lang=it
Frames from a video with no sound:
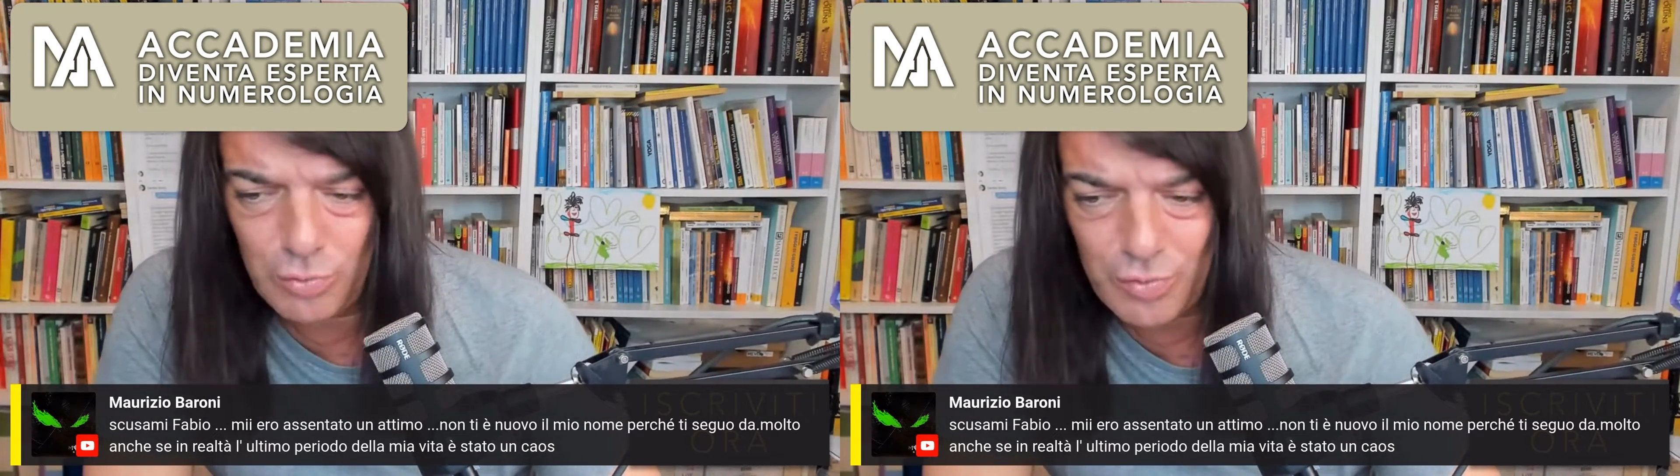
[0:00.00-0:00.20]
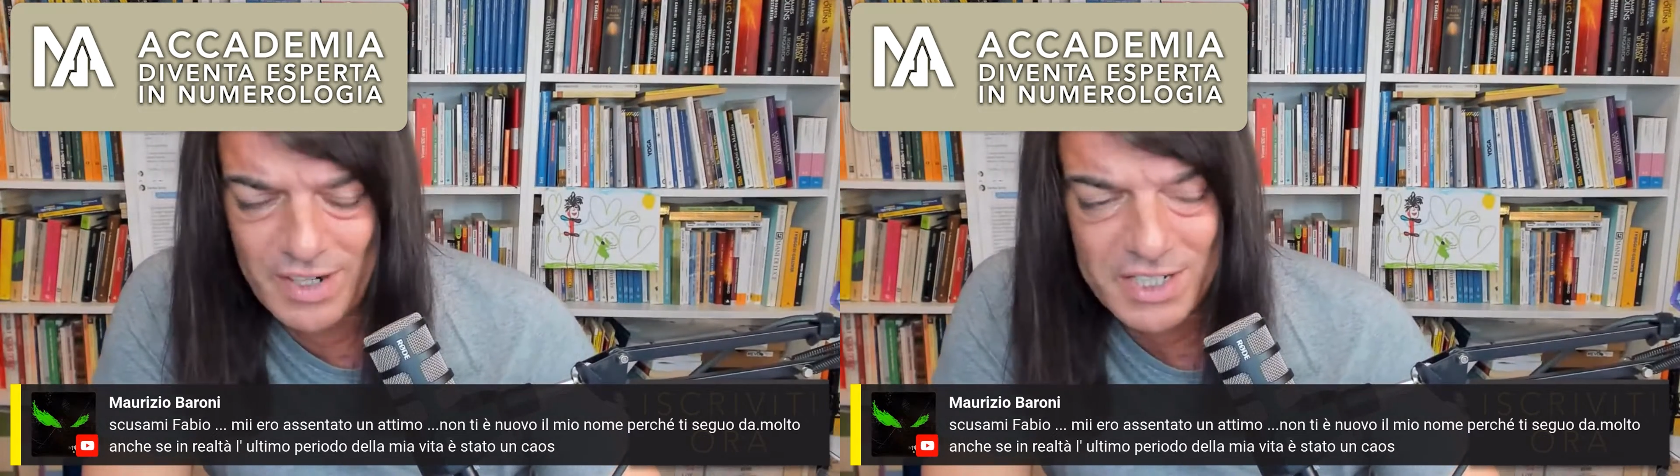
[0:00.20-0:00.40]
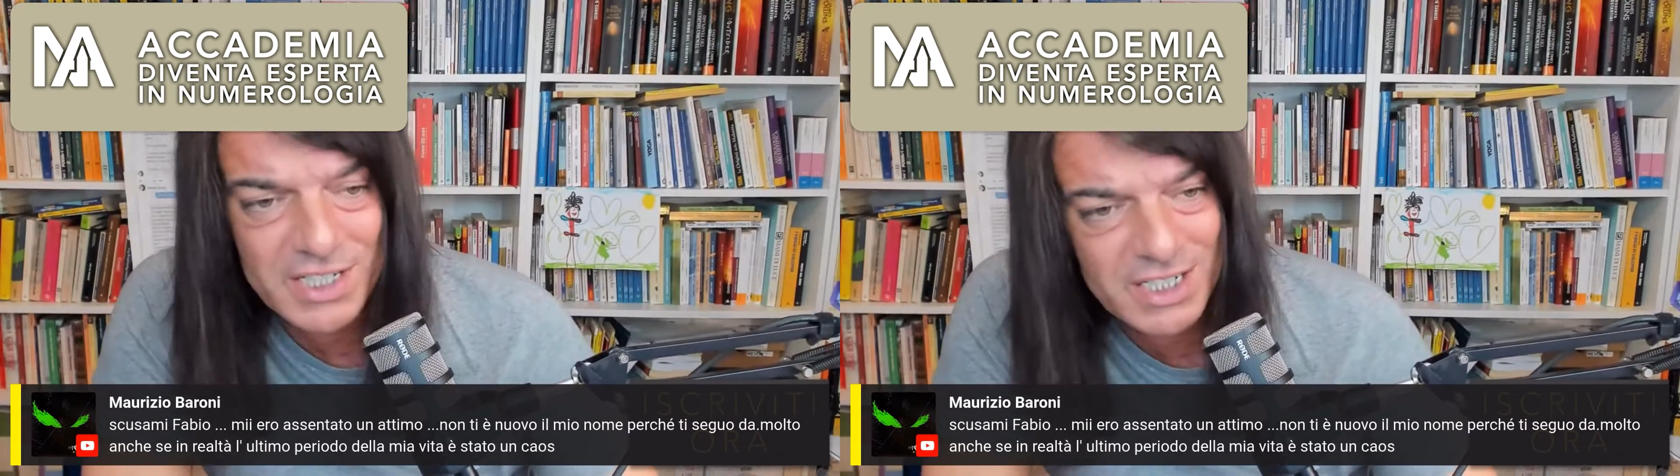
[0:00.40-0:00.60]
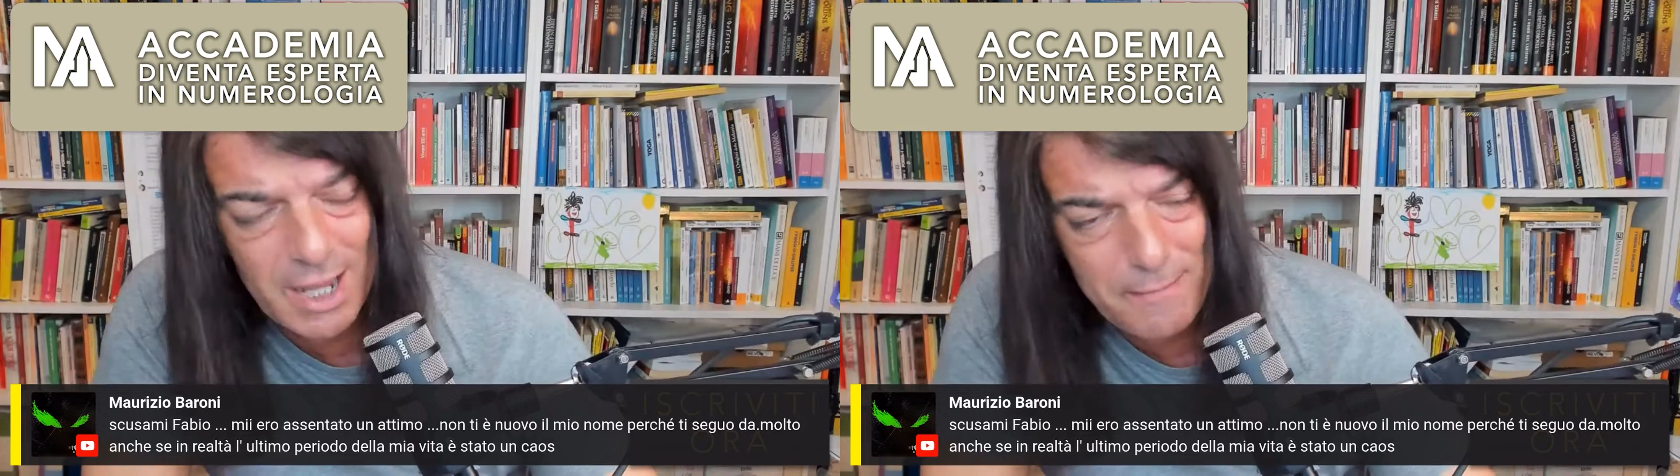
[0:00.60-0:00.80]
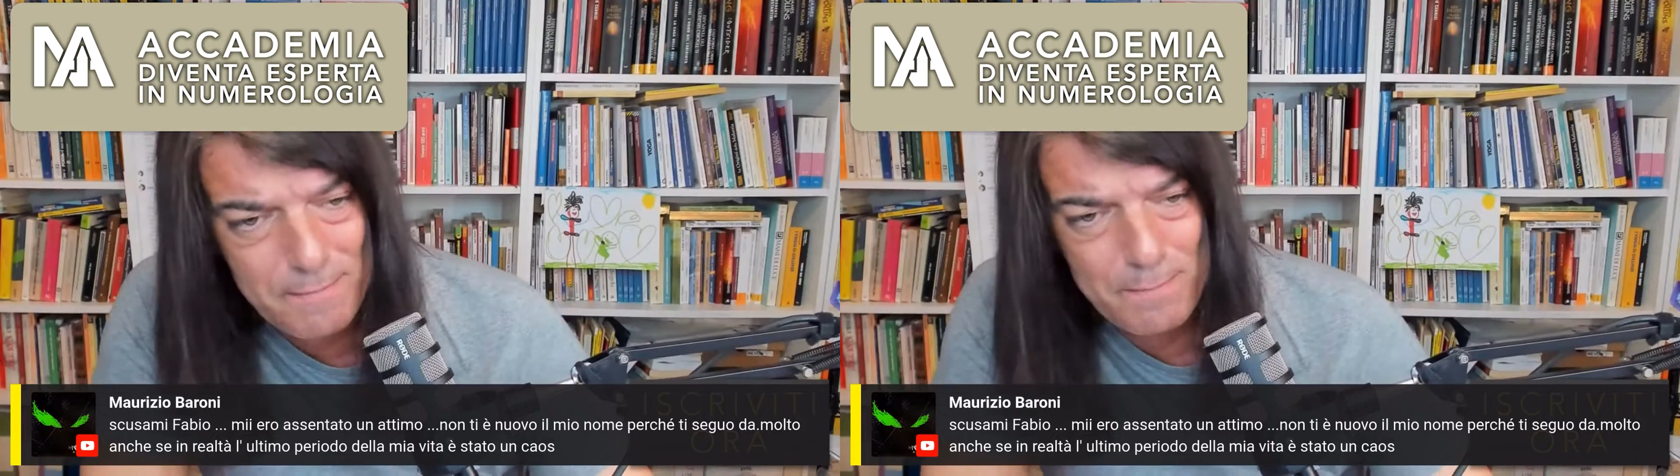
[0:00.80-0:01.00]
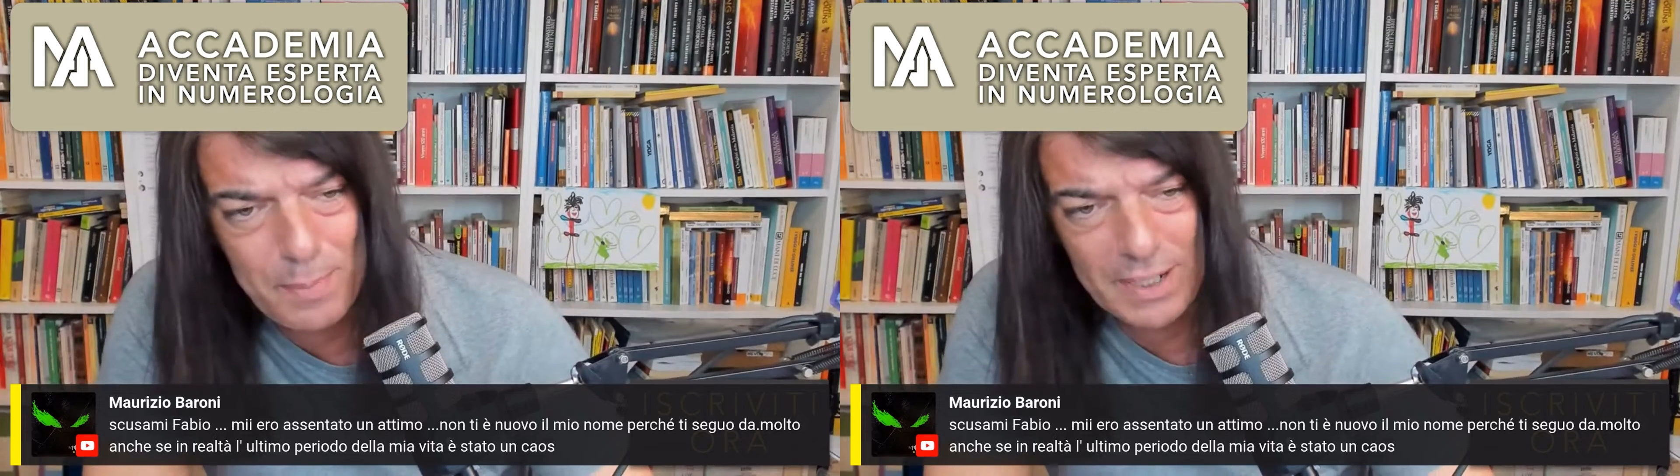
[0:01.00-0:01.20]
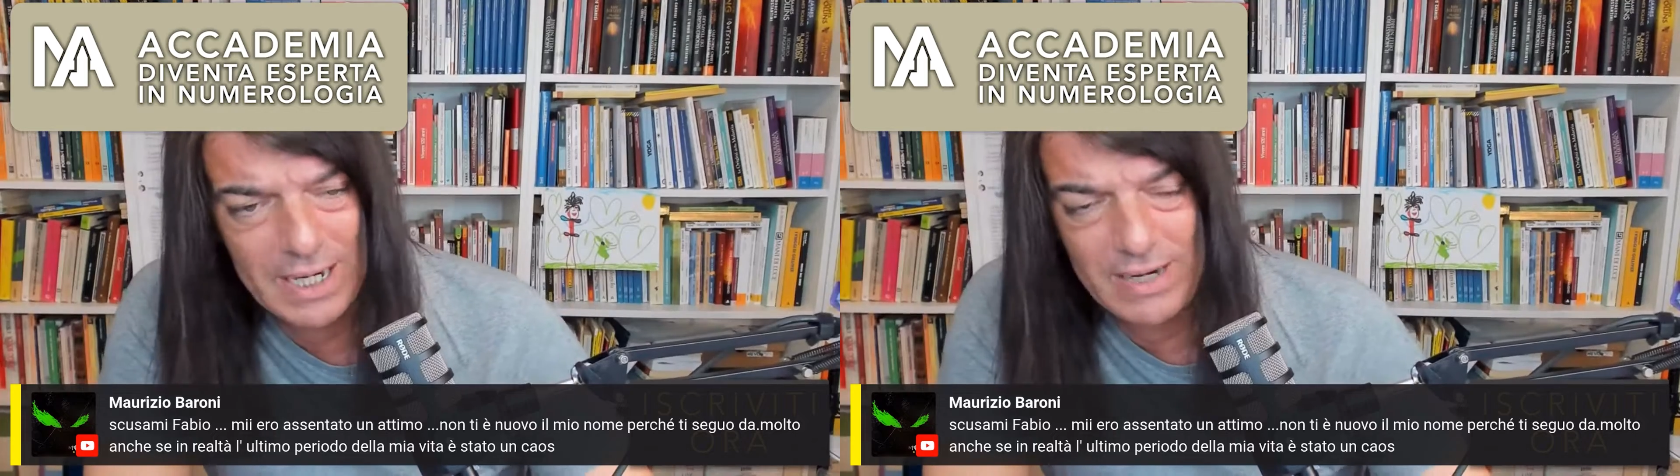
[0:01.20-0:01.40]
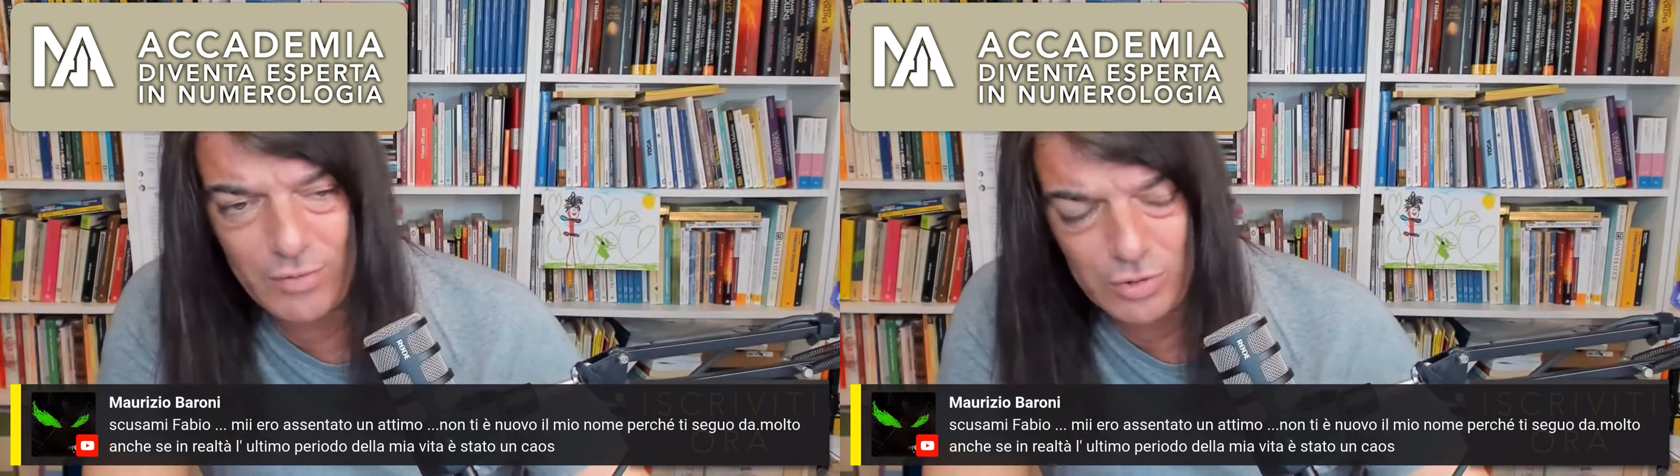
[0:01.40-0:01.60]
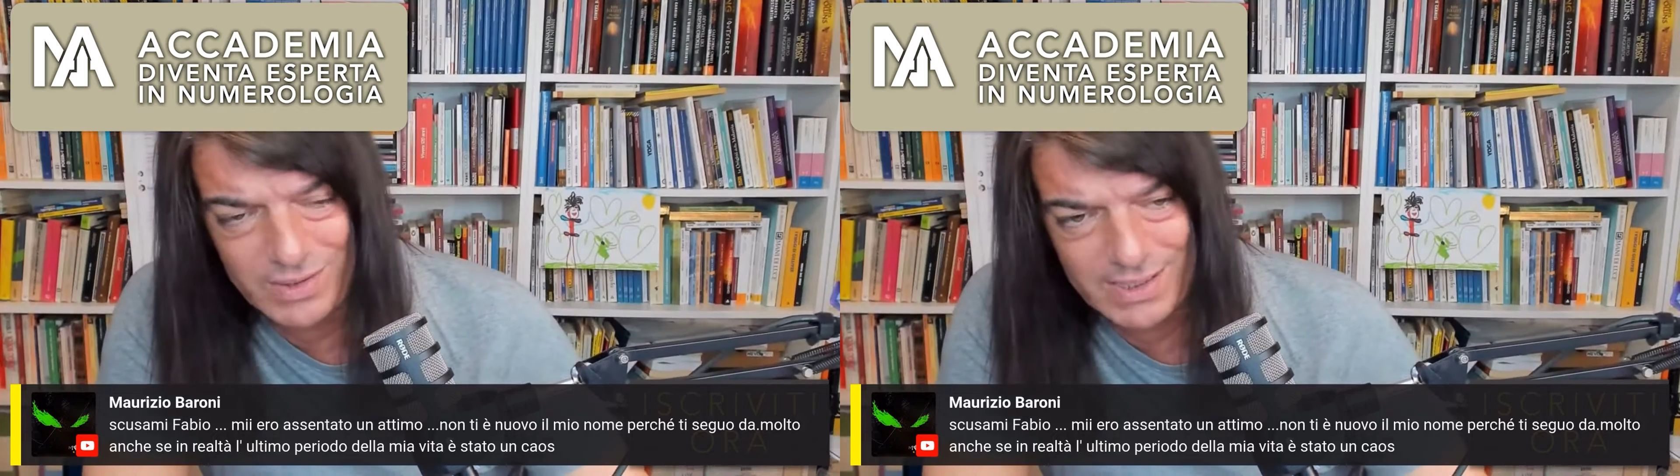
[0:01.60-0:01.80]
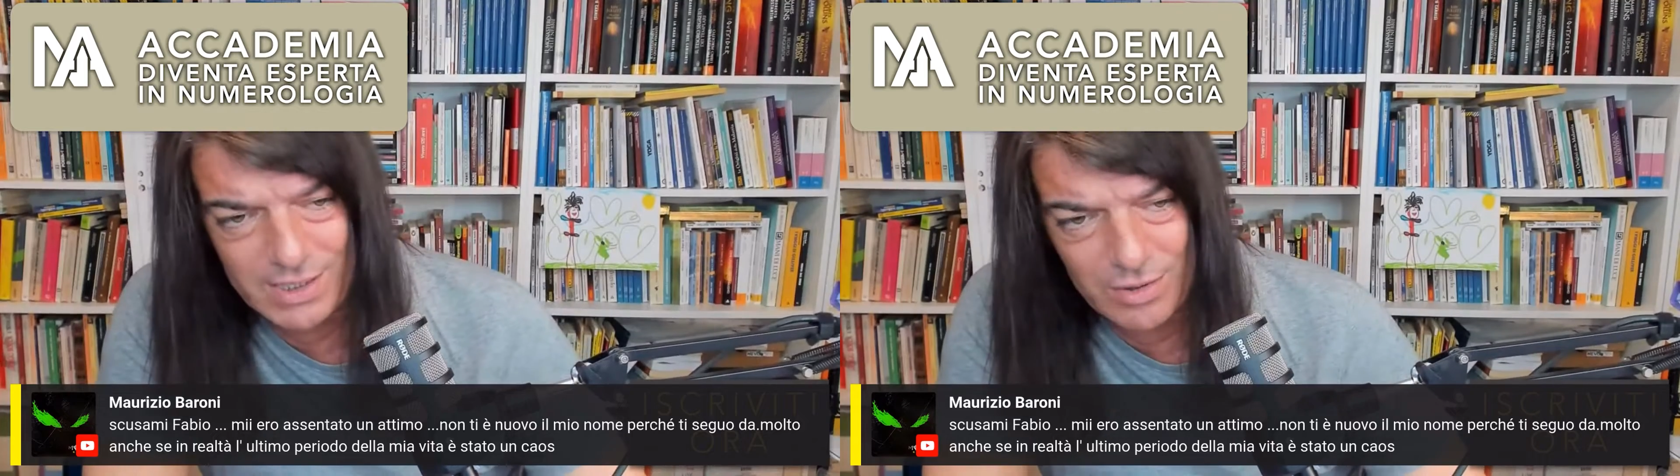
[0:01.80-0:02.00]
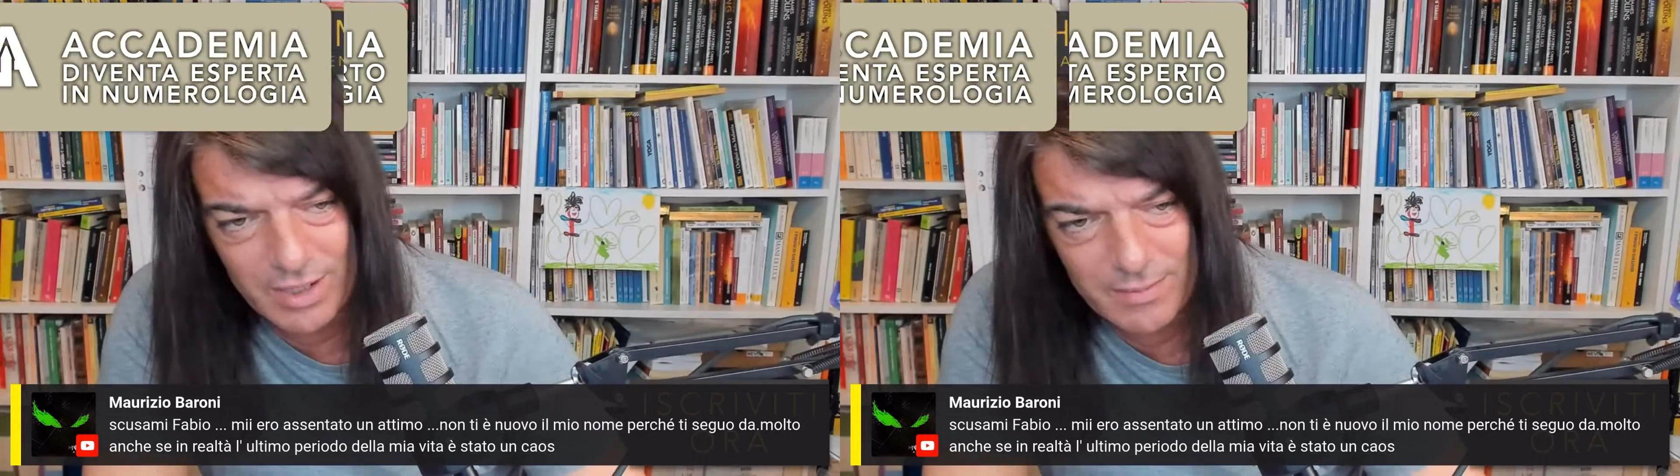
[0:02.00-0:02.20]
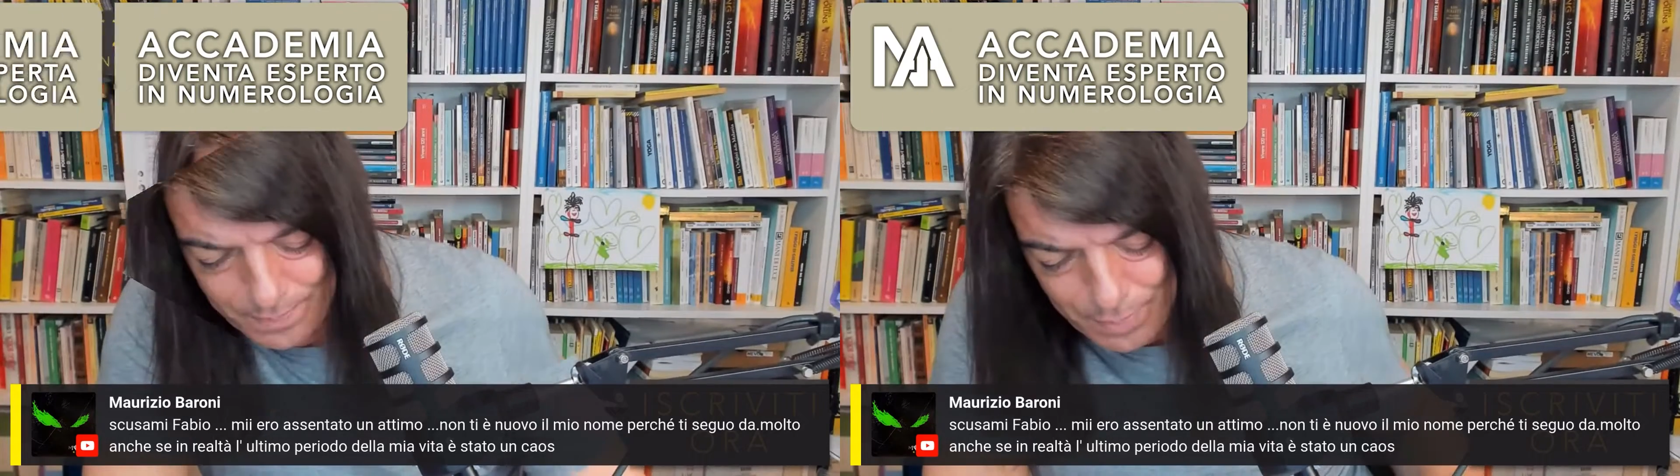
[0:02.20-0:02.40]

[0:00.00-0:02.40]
tu vuoi sempre l'evoluzione.